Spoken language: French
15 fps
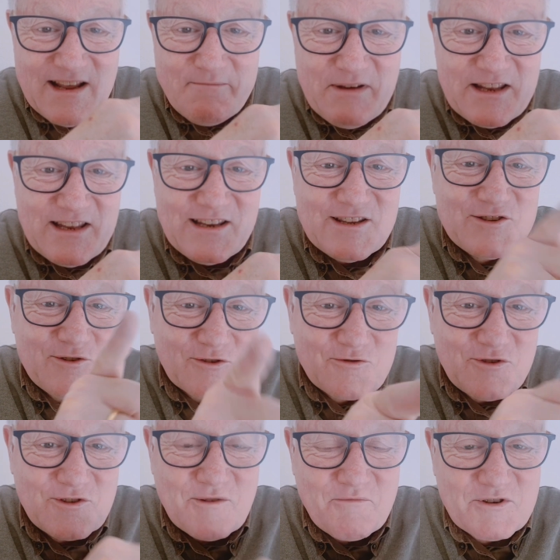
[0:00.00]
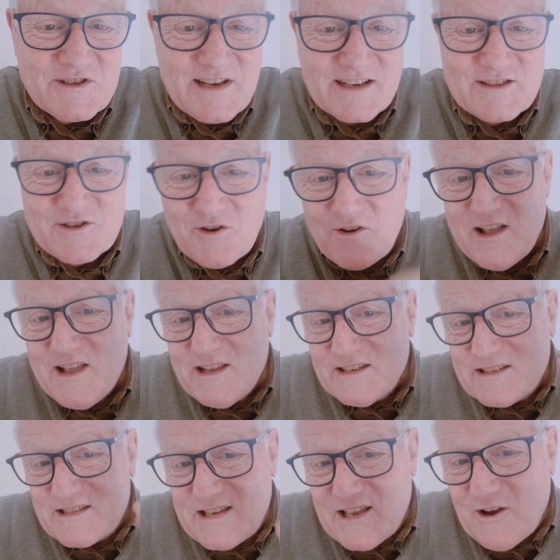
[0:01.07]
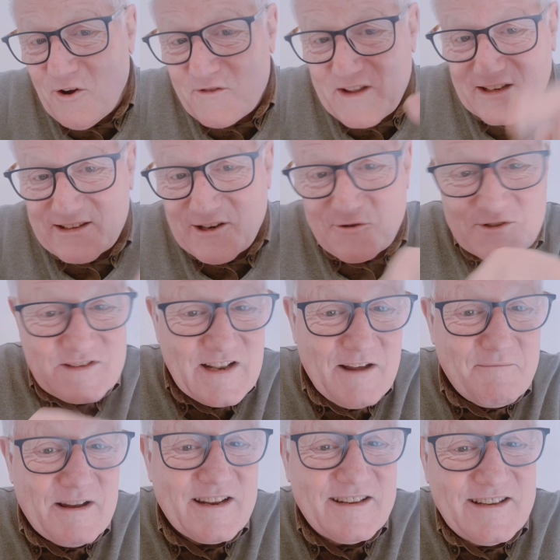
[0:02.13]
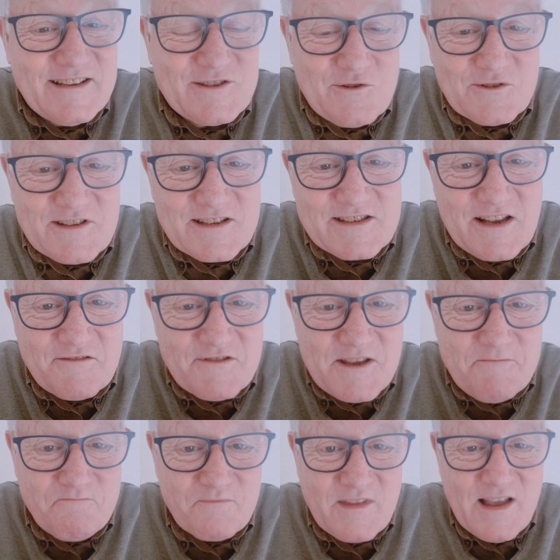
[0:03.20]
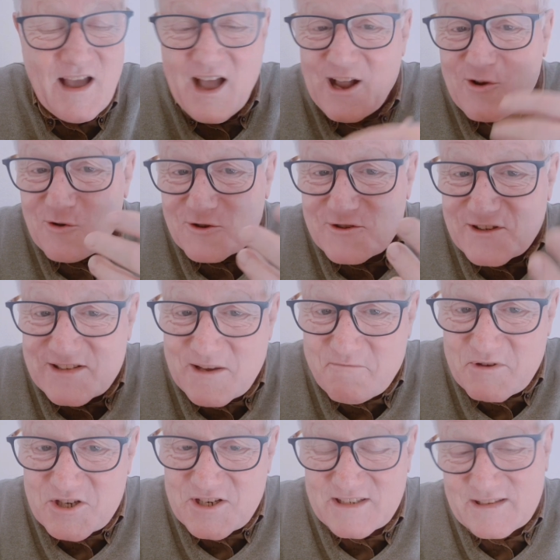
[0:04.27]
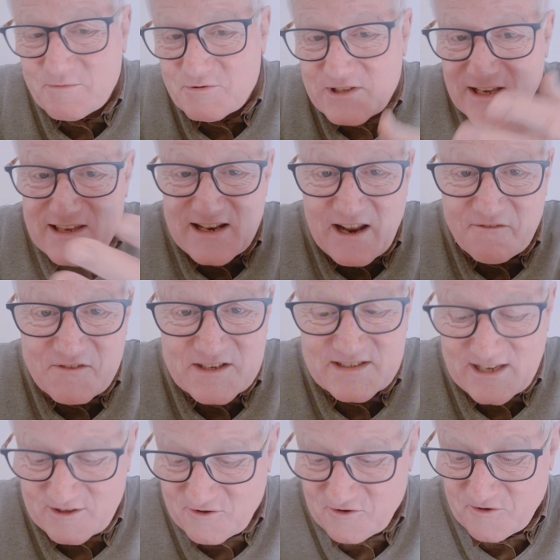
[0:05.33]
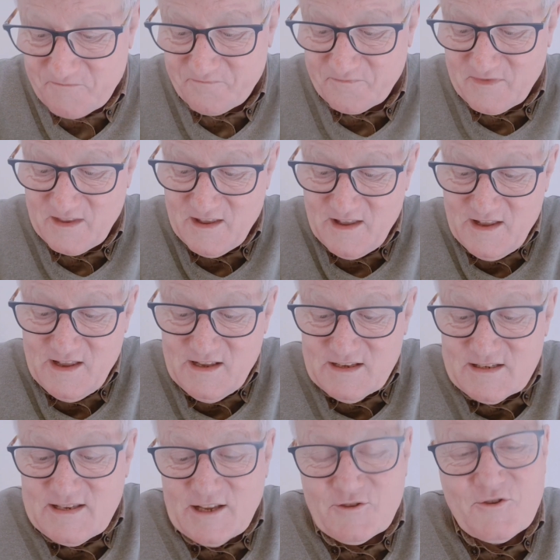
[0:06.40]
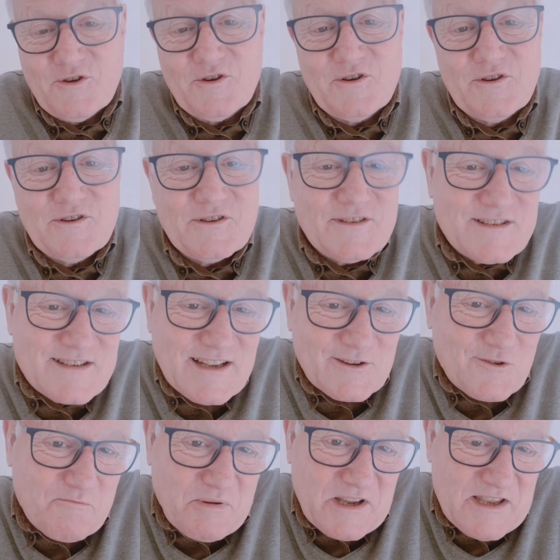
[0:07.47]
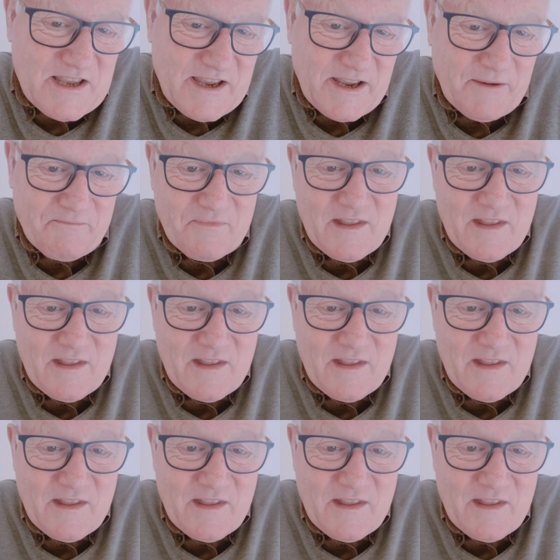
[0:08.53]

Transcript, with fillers: bénédictions suite aux bonnes actions si on attire aussi la malédiction dans sa vie à cause de ses péchés. C'est pour ça qu'il a fait cette, cette, cette prière.